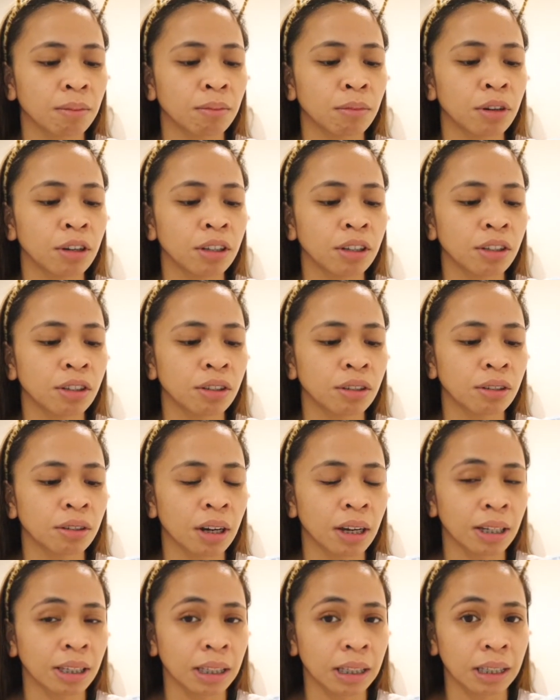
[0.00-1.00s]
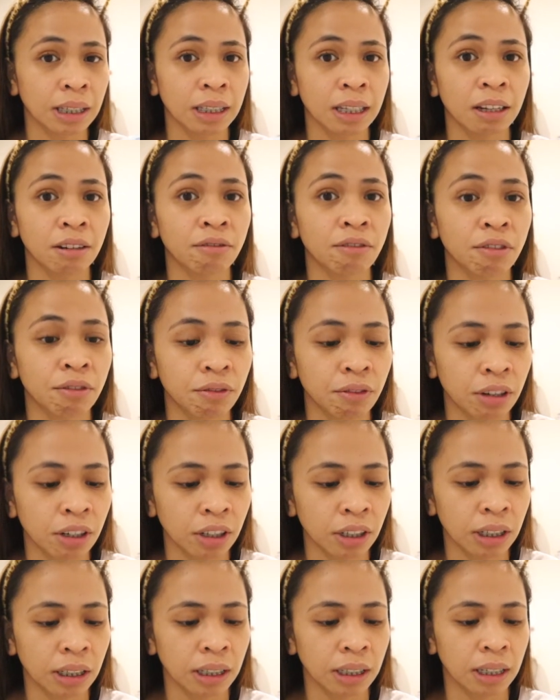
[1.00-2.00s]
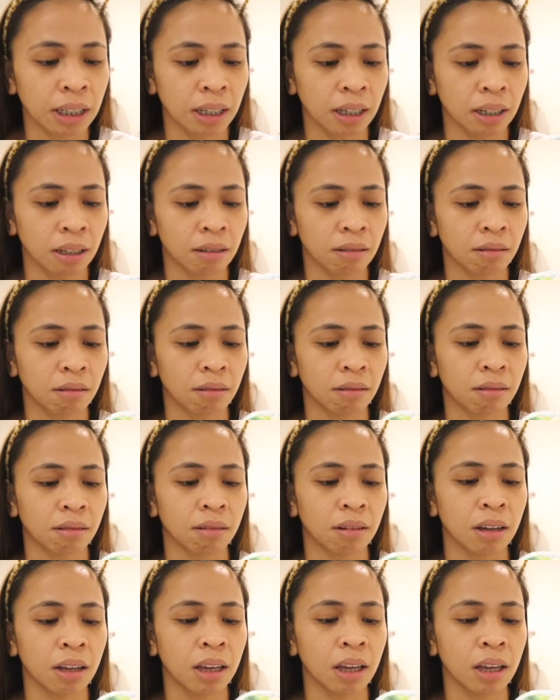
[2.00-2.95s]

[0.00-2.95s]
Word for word: moisturizes and refreshes skin. Oh.